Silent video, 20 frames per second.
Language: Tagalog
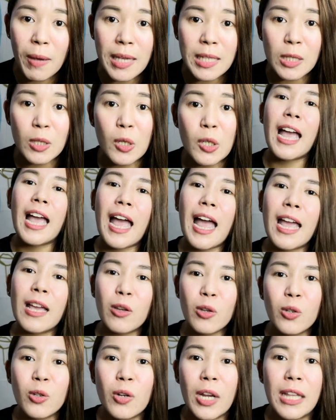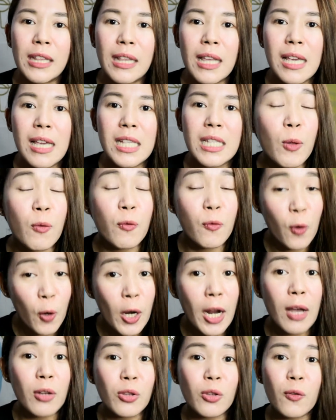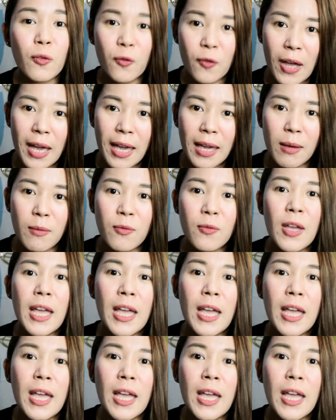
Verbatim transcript: pesos. I could rate this 4 out of 5.